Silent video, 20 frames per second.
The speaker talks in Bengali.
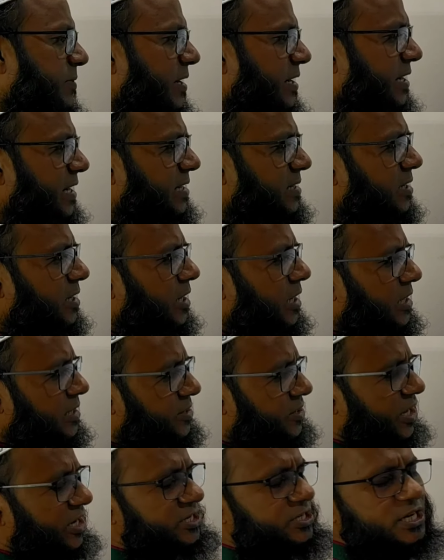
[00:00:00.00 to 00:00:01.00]
হিসাব ক্রেডিট
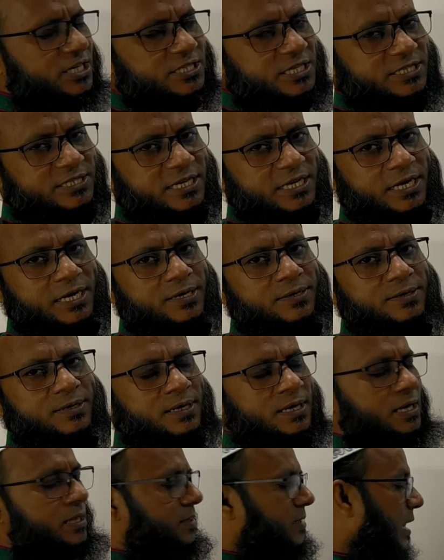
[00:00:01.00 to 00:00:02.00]
তেইশ হাজার টাকা
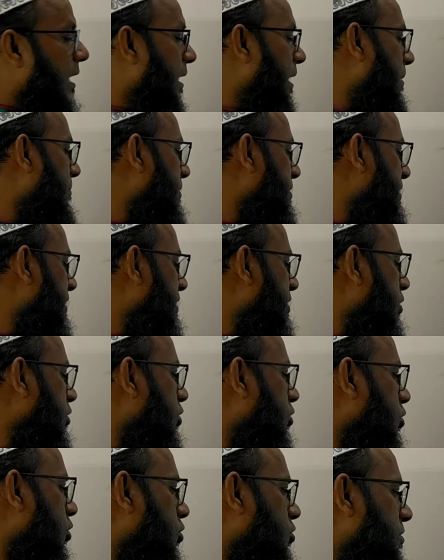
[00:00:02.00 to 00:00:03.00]
তাহলে আমাদের কি
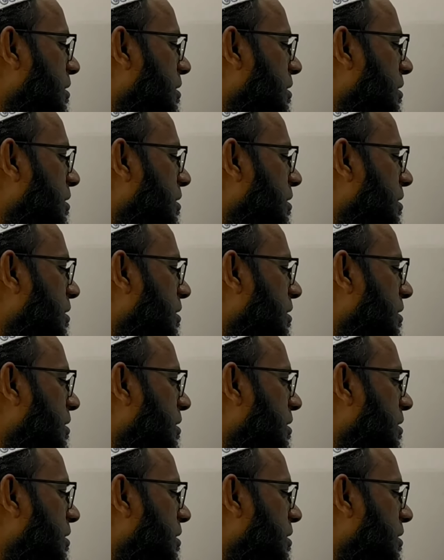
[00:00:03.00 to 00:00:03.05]
হলো